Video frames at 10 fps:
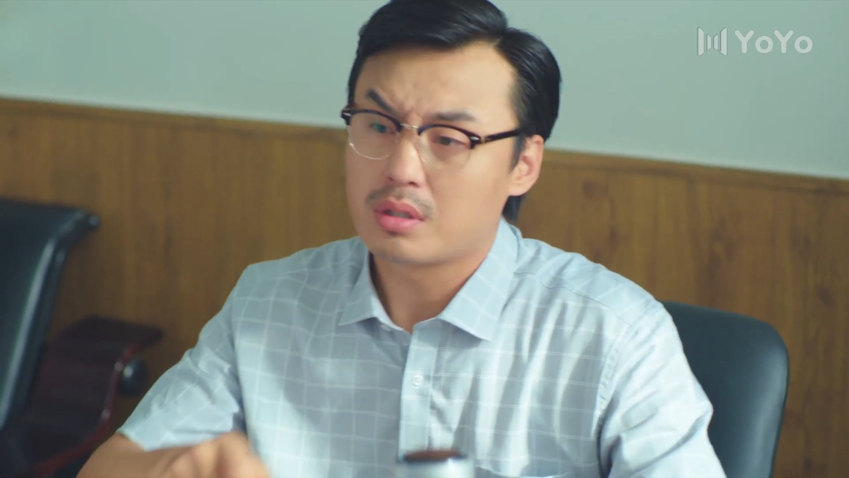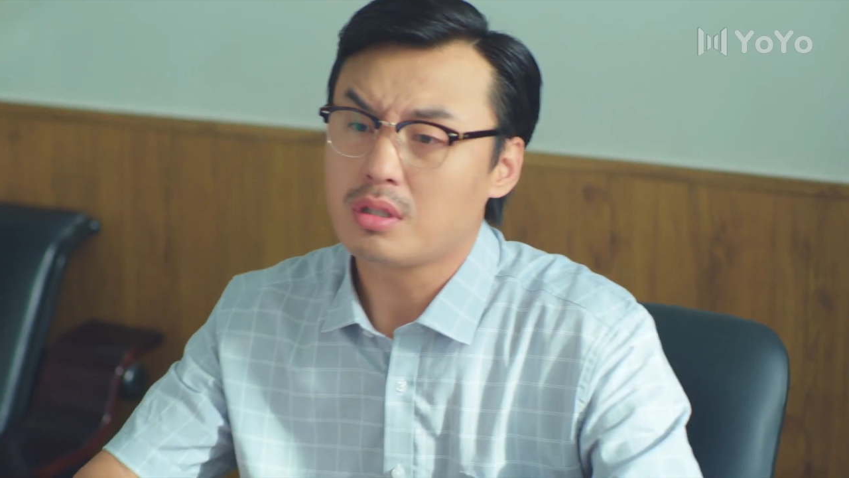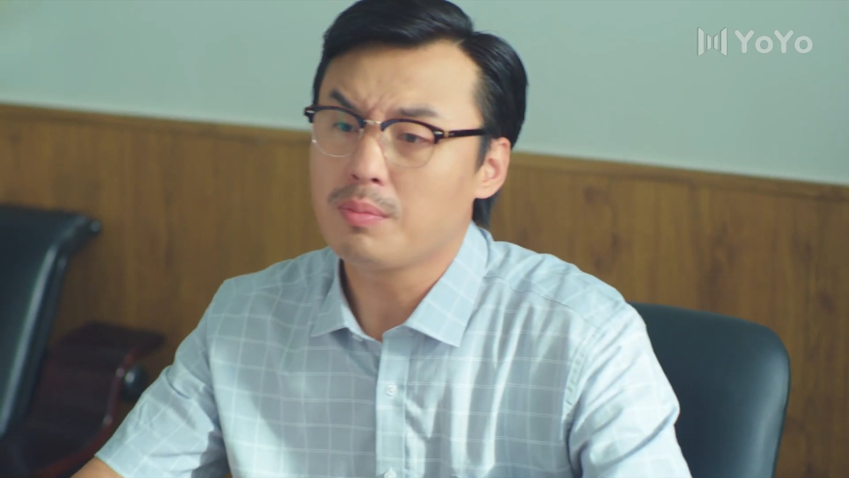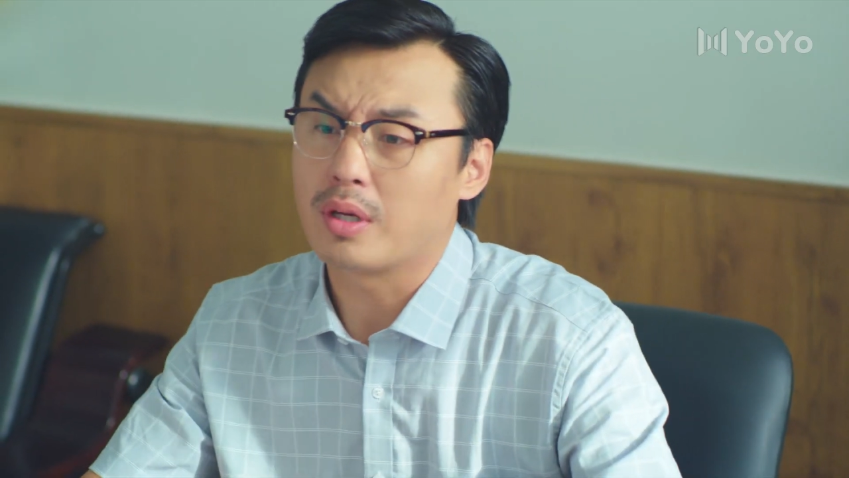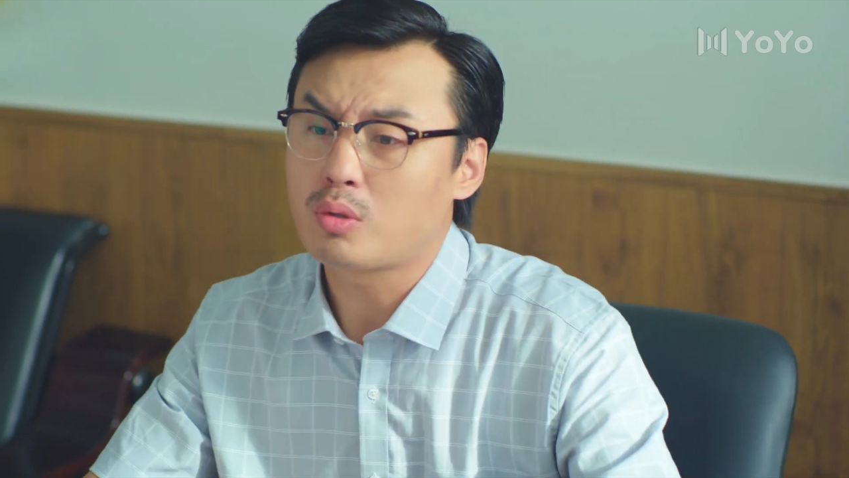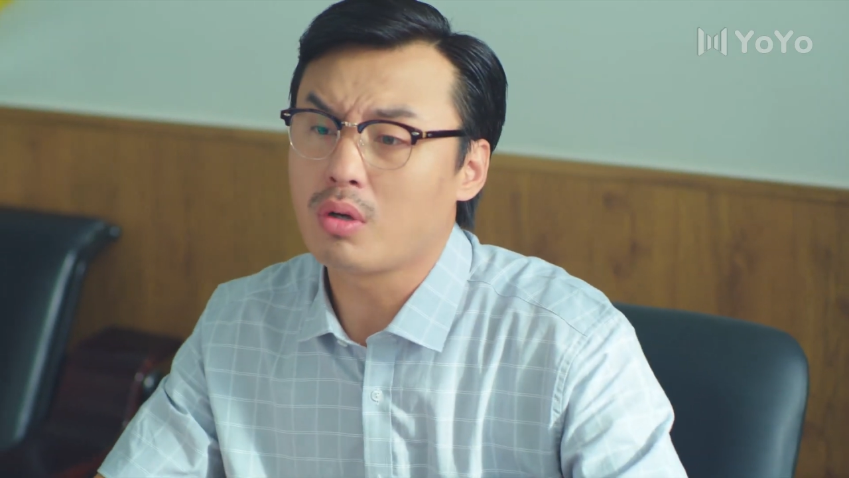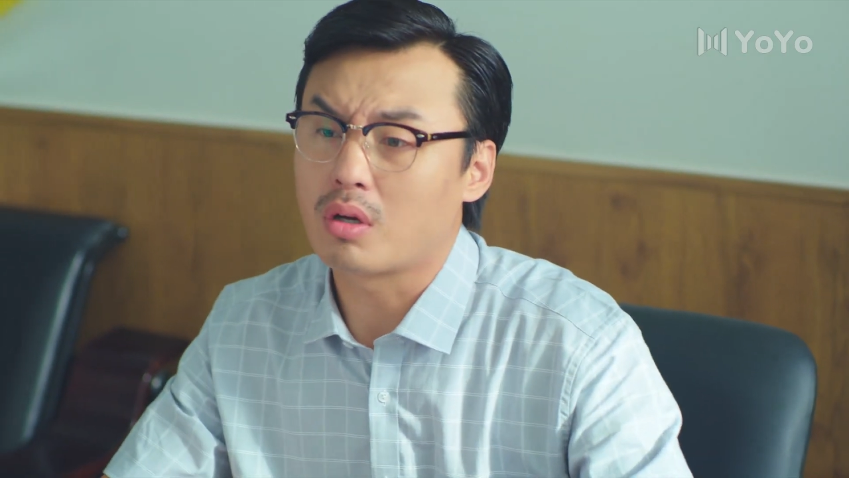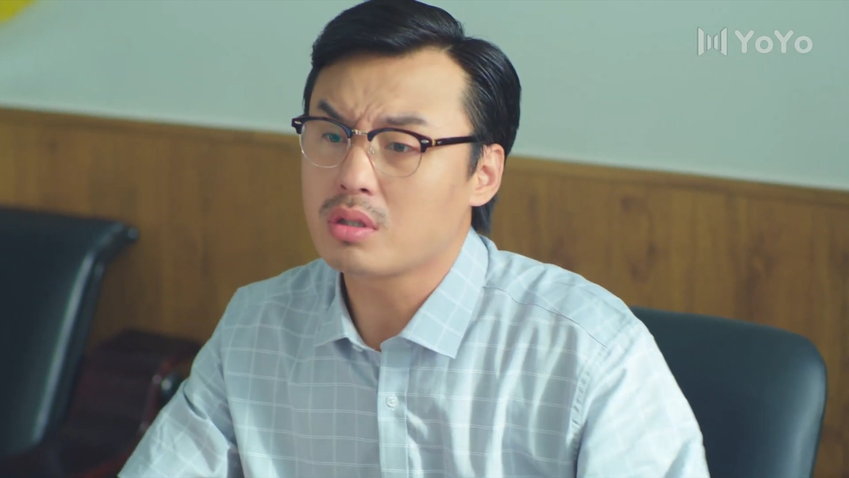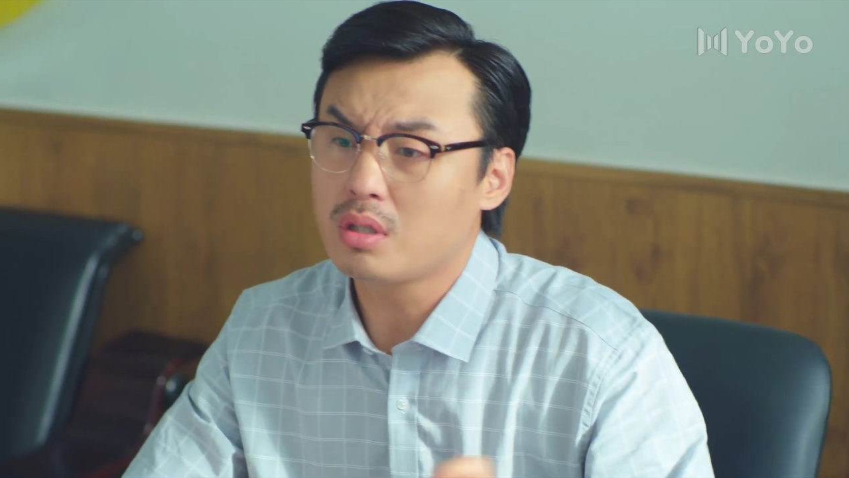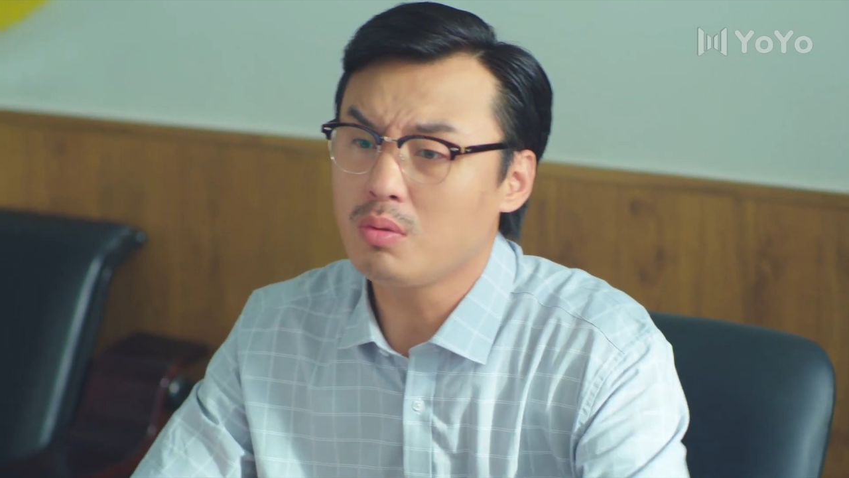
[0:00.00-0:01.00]
可是美术老
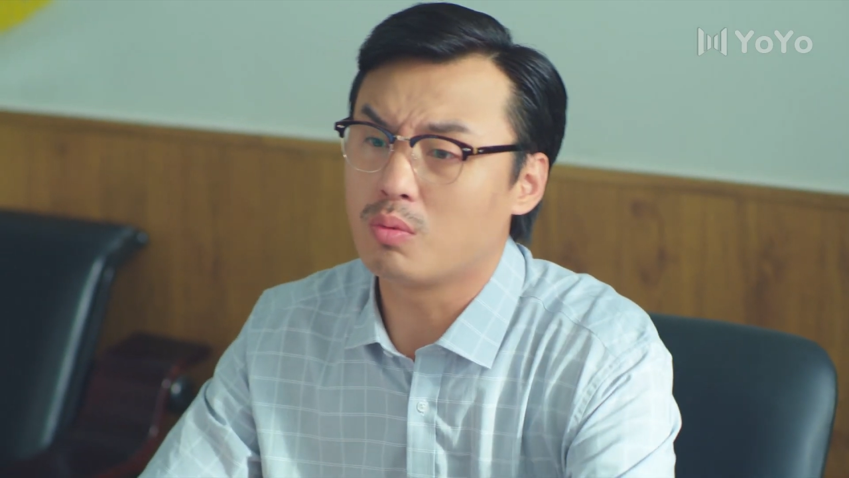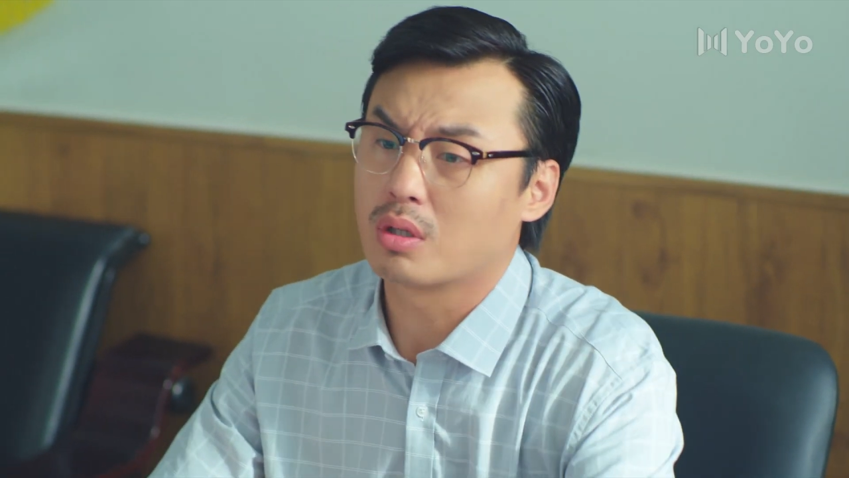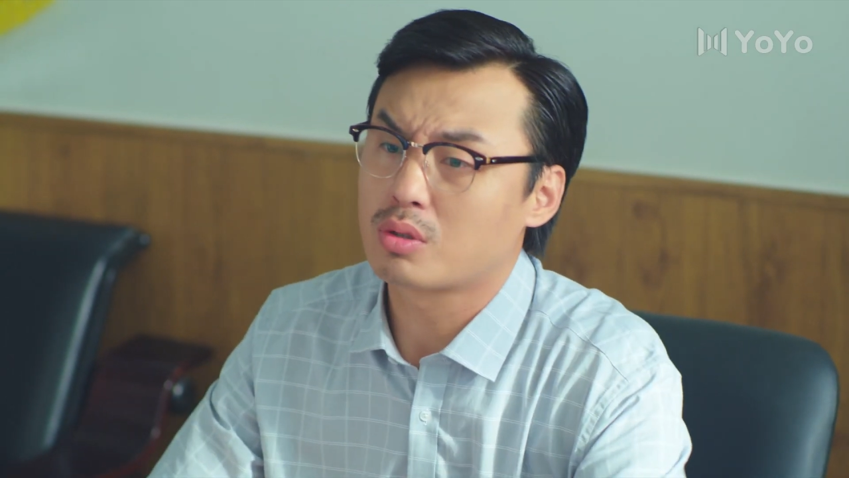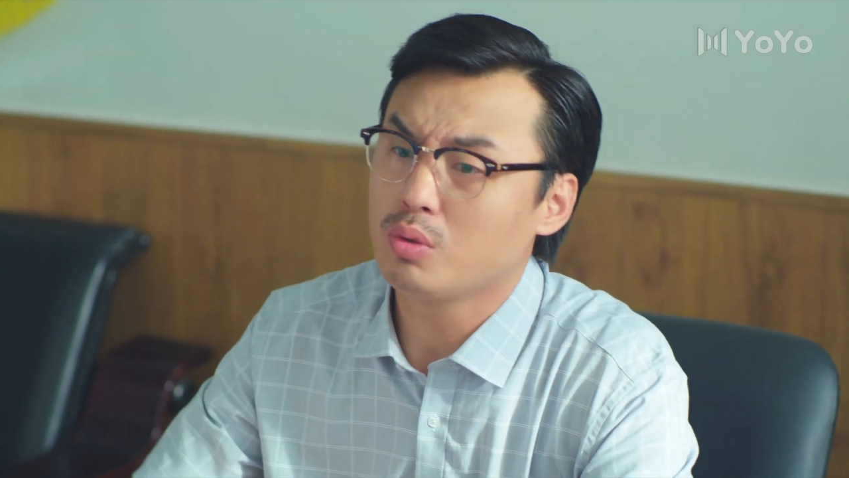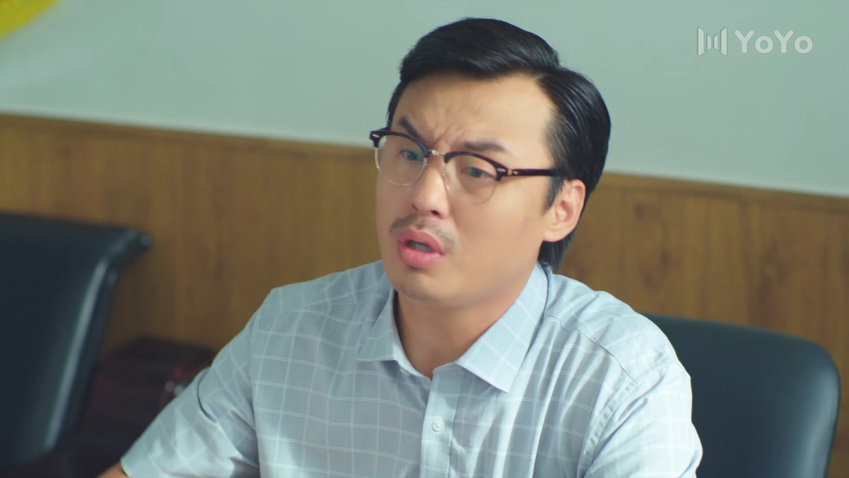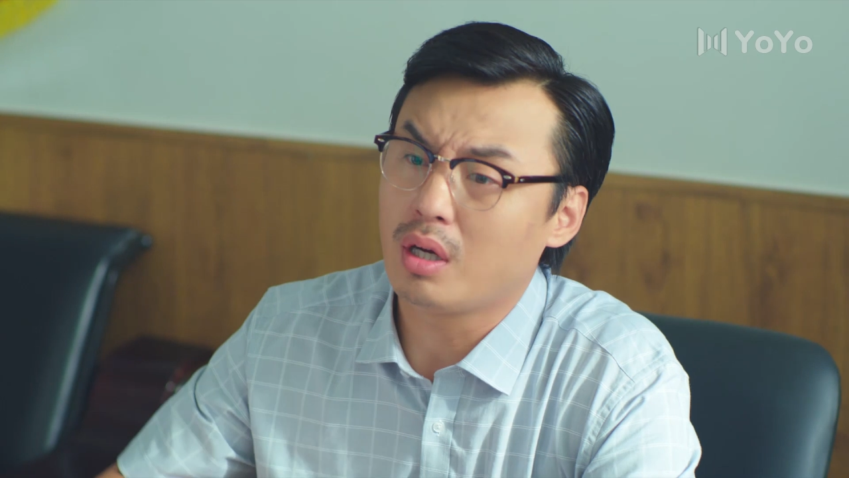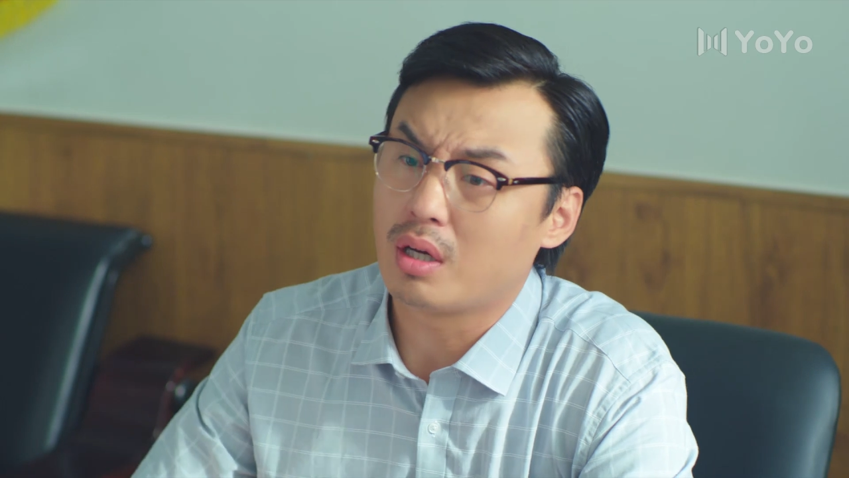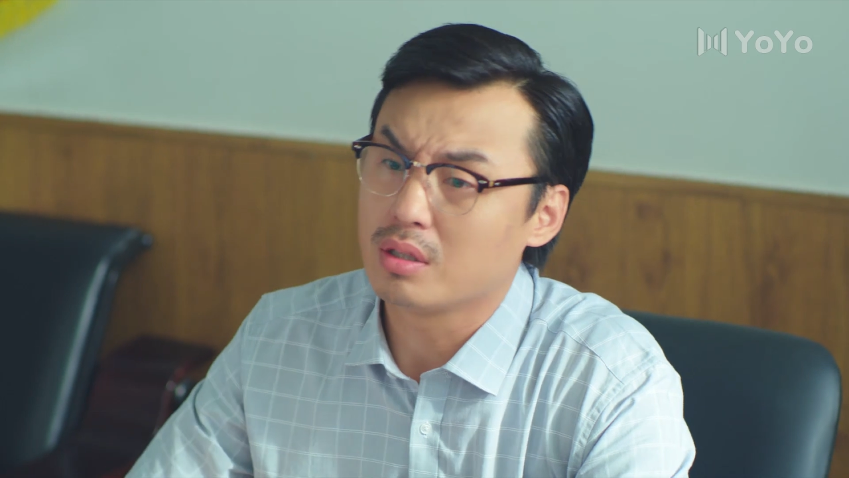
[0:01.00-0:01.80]
师跟我说，